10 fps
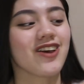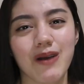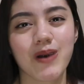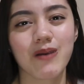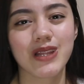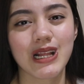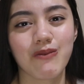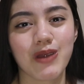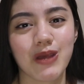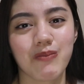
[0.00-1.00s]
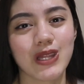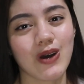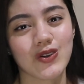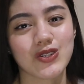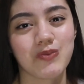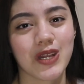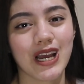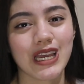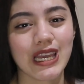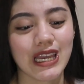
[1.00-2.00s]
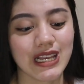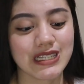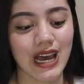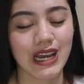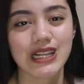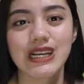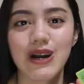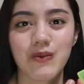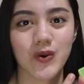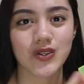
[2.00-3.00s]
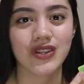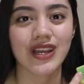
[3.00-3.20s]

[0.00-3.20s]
Kapag nagbimilipad ako, tapos may nanghihingi sa akin ng gamot,